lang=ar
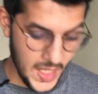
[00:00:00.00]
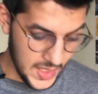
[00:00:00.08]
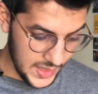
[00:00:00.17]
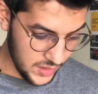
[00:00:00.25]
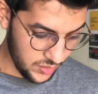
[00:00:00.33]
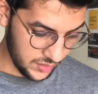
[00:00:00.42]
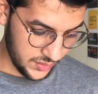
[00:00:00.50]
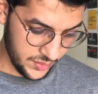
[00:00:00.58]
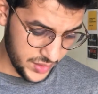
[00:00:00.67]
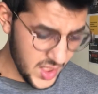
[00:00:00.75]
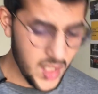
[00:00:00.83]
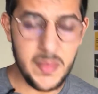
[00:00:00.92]
الو
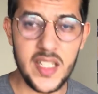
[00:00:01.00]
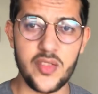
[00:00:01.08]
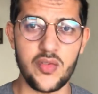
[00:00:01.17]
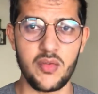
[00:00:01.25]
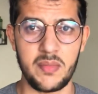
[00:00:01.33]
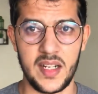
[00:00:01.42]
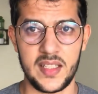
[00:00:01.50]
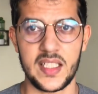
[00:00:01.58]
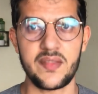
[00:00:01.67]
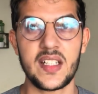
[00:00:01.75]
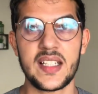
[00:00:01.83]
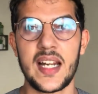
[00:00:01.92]
شنو هما الكتوبه
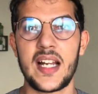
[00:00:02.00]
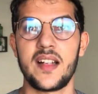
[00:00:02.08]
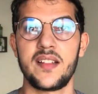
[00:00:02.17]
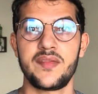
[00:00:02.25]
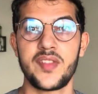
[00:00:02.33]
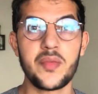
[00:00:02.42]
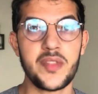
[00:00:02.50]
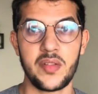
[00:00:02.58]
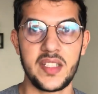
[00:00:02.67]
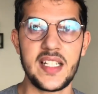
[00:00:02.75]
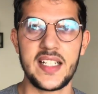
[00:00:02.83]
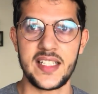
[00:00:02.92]
كيف قلت راه فيهم شي
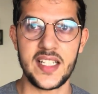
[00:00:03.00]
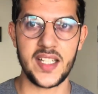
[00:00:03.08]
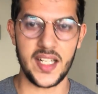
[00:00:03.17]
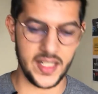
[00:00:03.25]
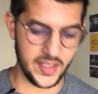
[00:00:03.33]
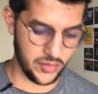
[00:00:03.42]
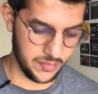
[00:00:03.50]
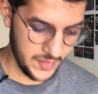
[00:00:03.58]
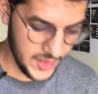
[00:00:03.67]
وحده اللي ديجا قريتهم